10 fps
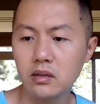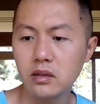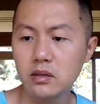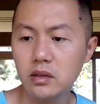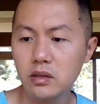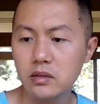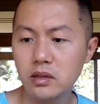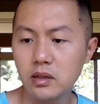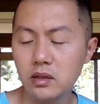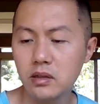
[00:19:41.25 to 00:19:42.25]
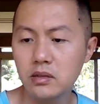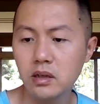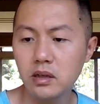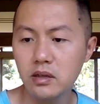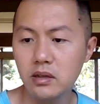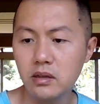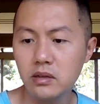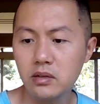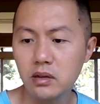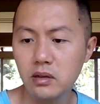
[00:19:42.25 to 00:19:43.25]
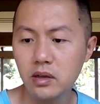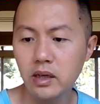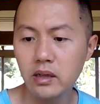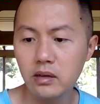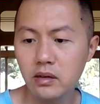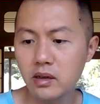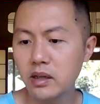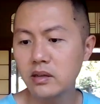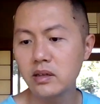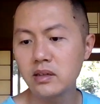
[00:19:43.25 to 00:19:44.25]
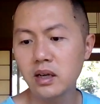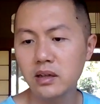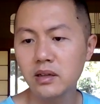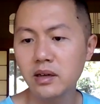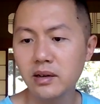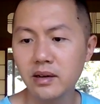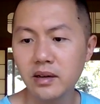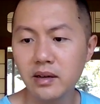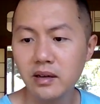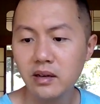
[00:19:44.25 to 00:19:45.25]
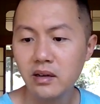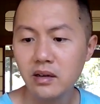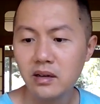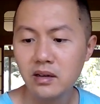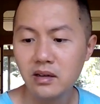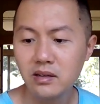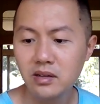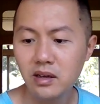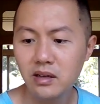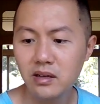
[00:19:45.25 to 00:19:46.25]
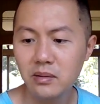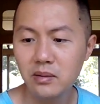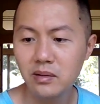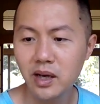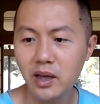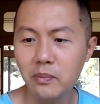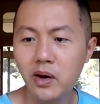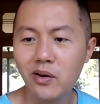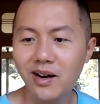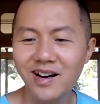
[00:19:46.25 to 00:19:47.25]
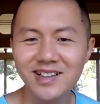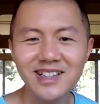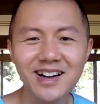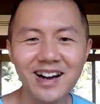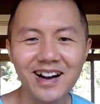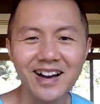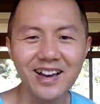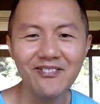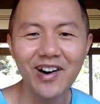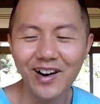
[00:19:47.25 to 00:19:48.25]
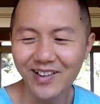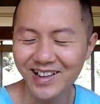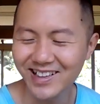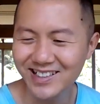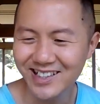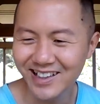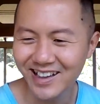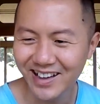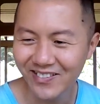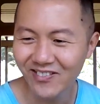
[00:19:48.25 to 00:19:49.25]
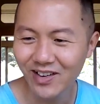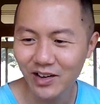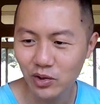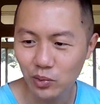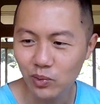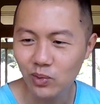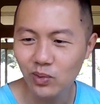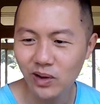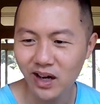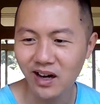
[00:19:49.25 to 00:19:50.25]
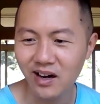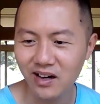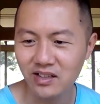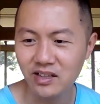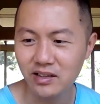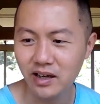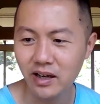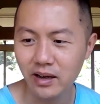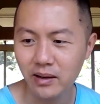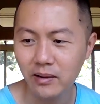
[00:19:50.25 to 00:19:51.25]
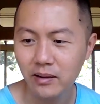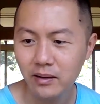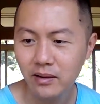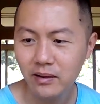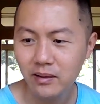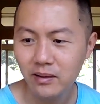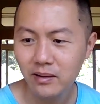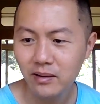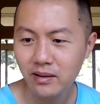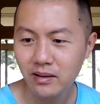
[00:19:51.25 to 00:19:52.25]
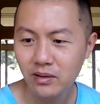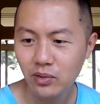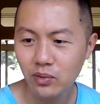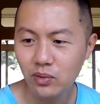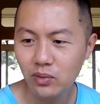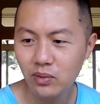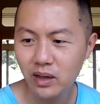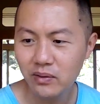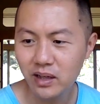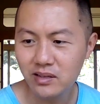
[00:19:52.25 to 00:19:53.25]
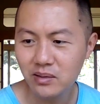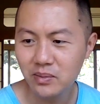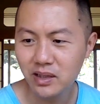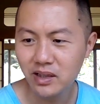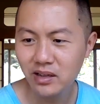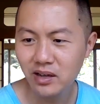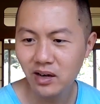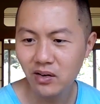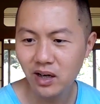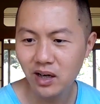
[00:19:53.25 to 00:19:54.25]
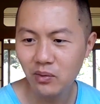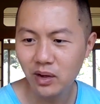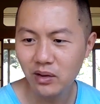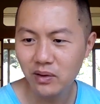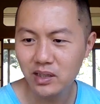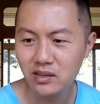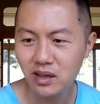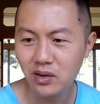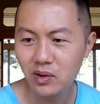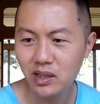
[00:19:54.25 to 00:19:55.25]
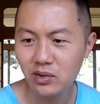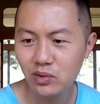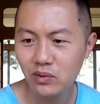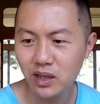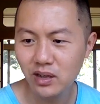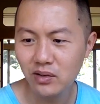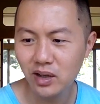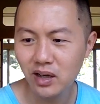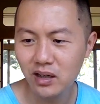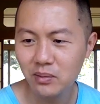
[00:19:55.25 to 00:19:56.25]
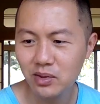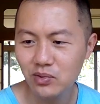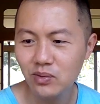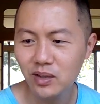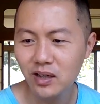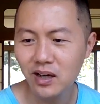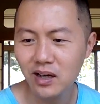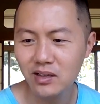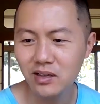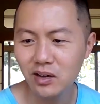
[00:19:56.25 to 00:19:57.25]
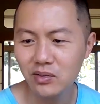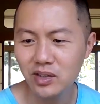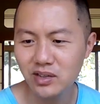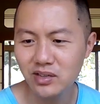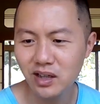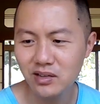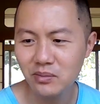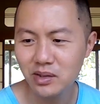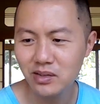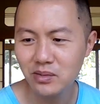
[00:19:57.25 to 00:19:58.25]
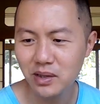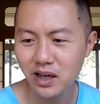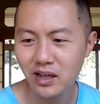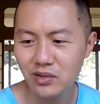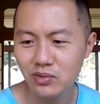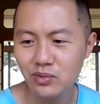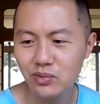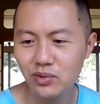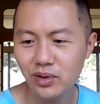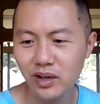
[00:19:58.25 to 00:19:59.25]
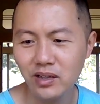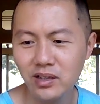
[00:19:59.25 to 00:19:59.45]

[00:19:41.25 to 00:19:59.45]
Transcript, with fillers: 这这个这个这个也跟跟得上那个这个黑豹啊，香港黑豹连接的黑豹了，堵路了啊！现在。堵路违法成本很高啊！违反治安管理处罚条例啊！你们注意啊！以后影响什么什么孩子入学啊！